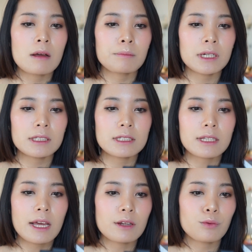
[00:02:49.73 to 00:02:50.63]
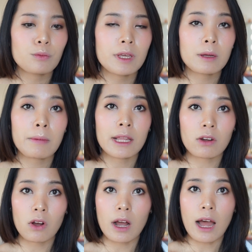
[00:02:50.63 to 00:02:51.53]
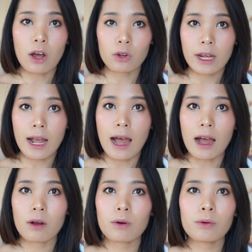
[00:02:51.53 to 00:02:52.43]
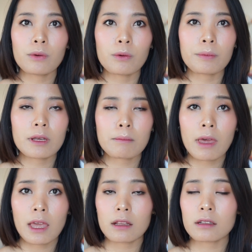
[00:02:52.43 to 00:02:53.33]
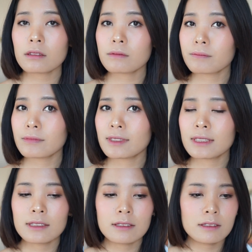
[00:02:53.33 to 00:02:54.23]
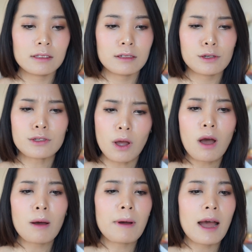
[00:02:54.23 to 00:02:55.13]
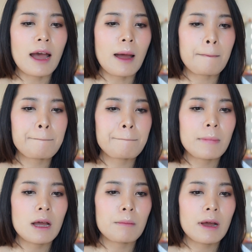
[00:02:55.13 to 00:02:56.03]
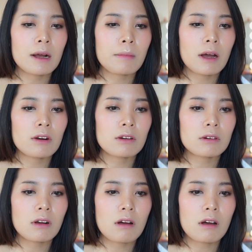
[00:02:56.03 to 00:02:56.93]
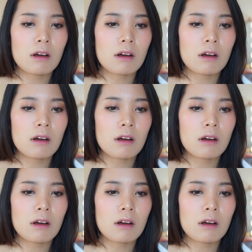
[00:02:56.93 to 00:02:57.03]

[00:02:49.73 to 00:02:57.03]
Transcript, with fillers: เพื่อที่จะให้ดูพิกเมนต์ของเขานะคะ โอ้โหพิกเมนต์ ชอบอะบางเบาแล้วก็